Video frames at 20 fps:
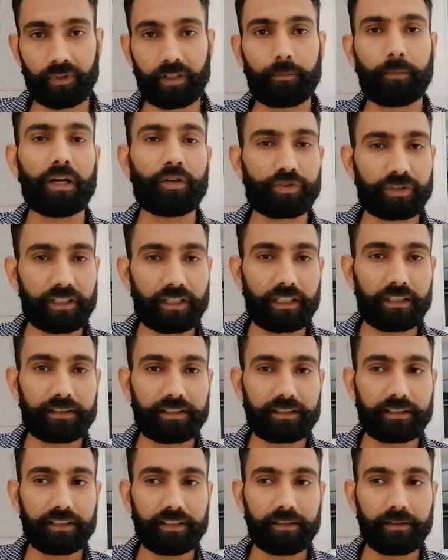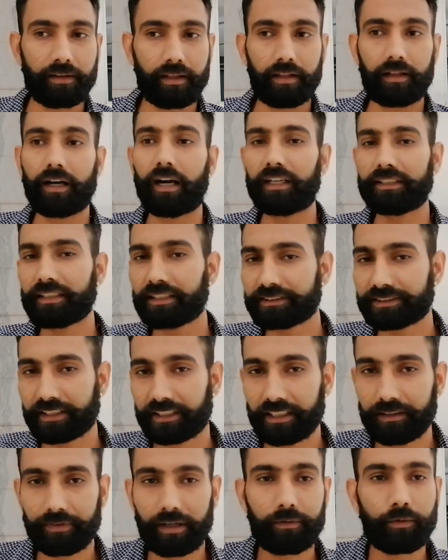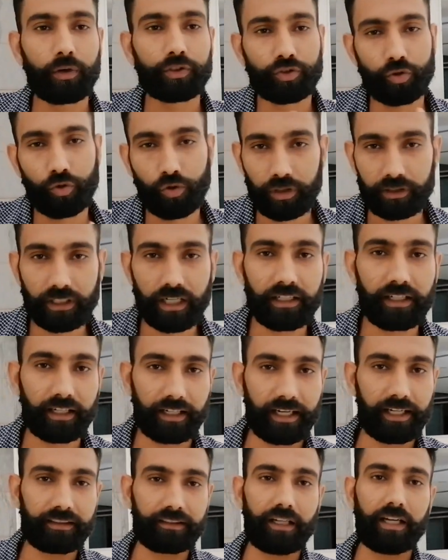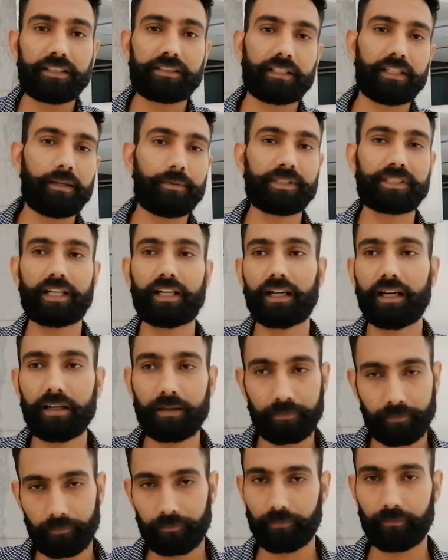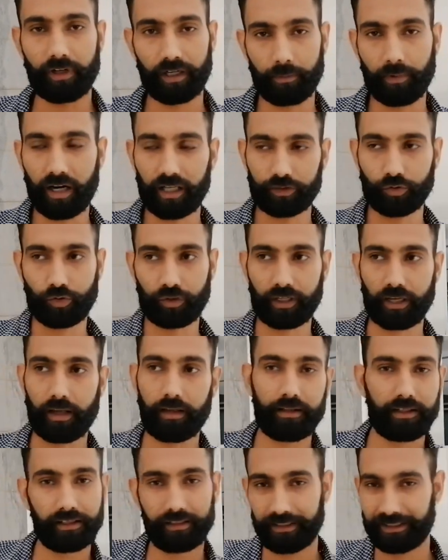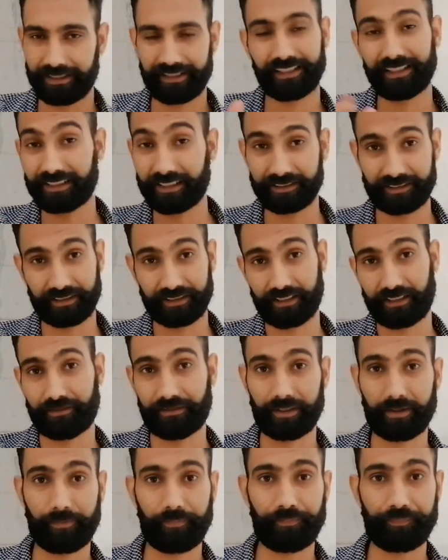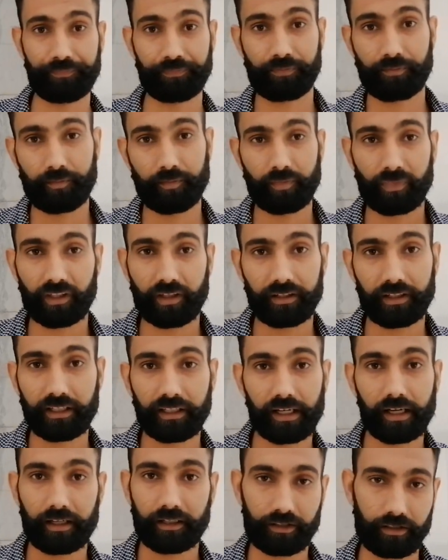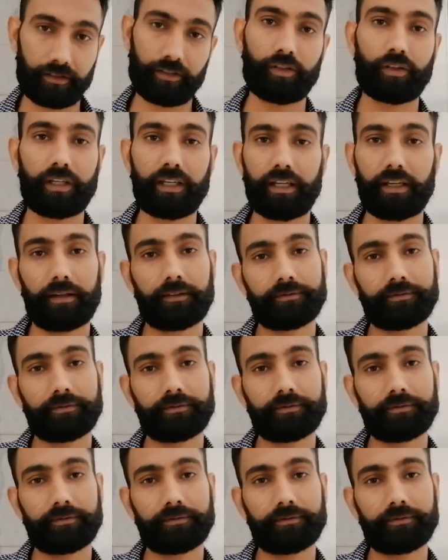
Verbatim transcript: भाई उसकी गलती थी अजहर शरीफ है वो चोर था डकैत था इसलिए बेचारा बर्बाद हो गया लेकिन अजहर शरीफ है ठीक है क्योंकि